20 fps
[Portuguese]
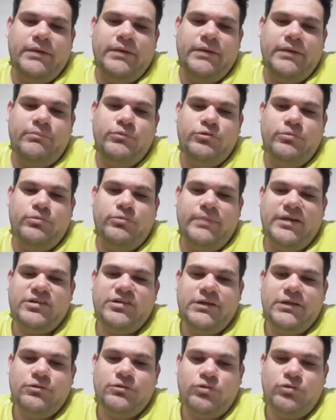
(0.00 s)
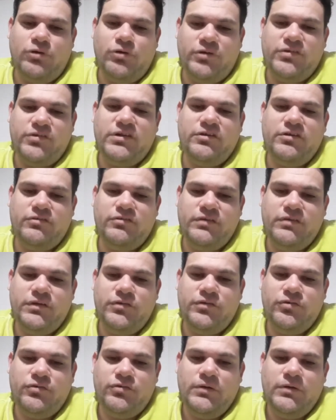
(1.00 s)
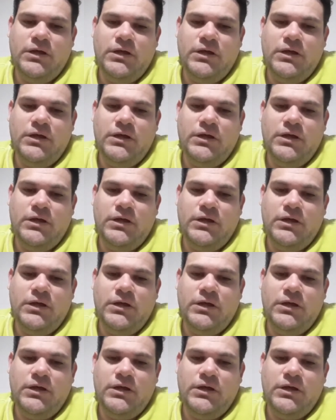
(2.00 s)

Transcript: que é muito mais lentosa às vezes